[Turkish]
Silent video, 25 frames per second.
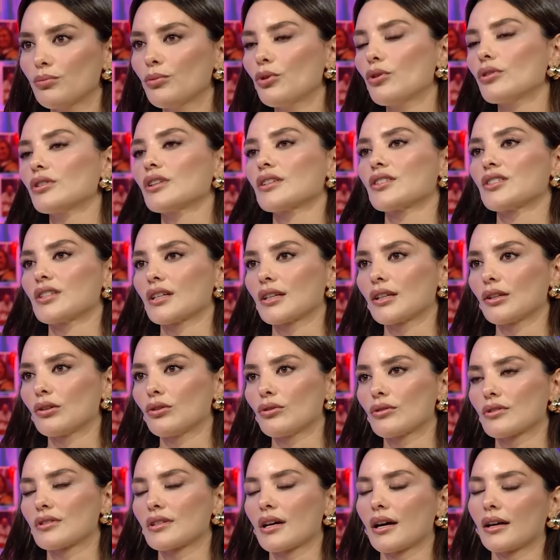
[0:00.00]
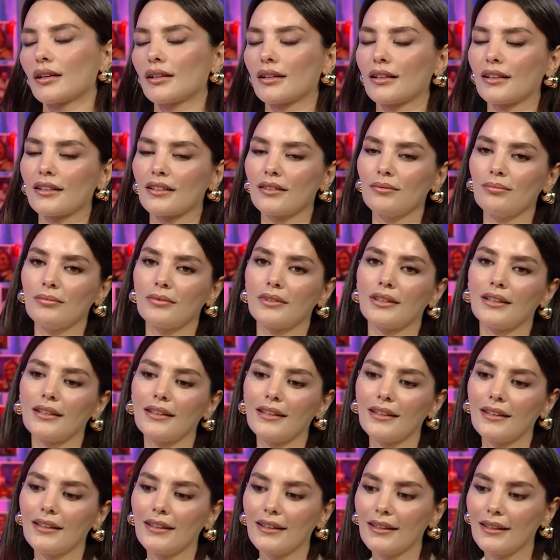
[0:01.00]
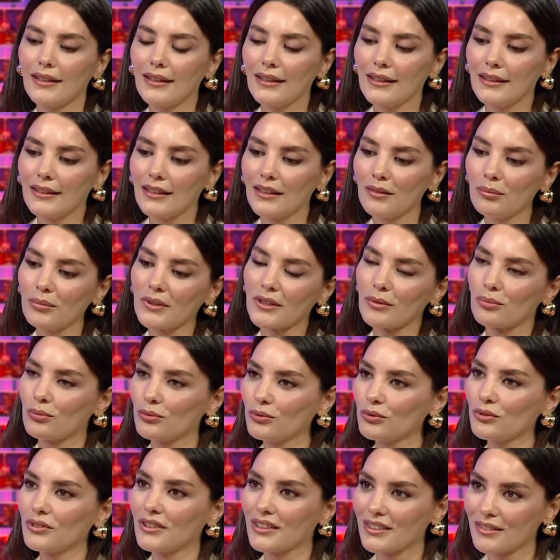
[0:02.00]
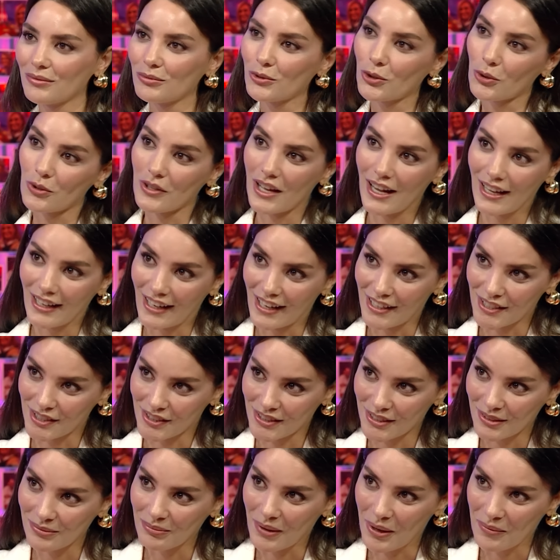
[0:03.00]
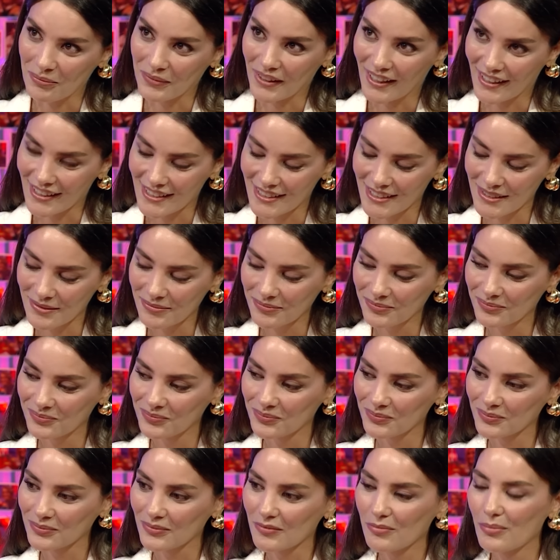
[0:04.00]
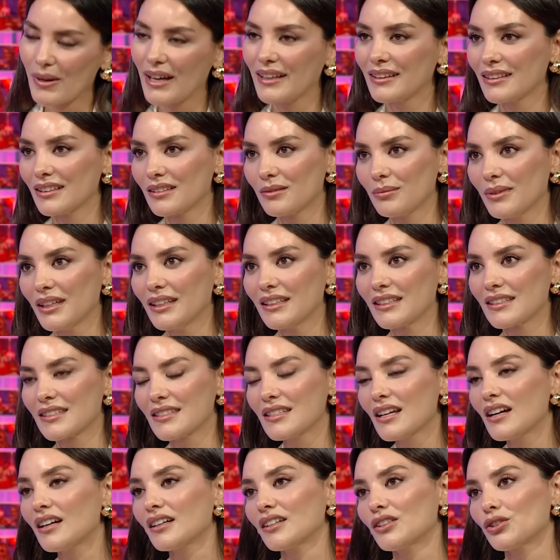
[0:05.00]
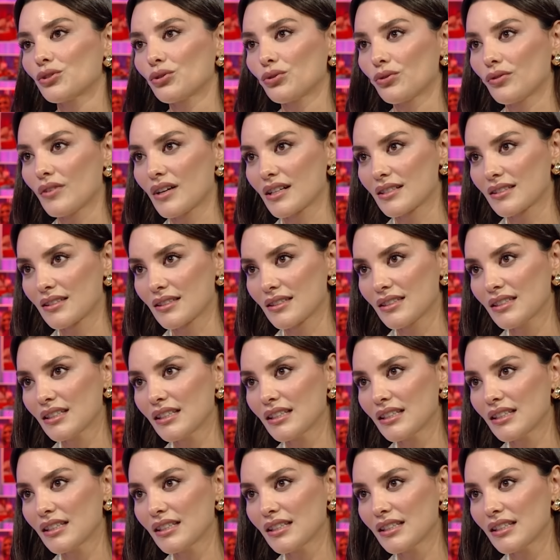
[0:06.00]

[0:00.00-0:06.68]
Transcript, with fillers: Orada çekiliyor sahnelerim. Dedim ki bunu dedim kolaylaştırmam lazım. Ben dedim en iyisi Ankara Üniversitesi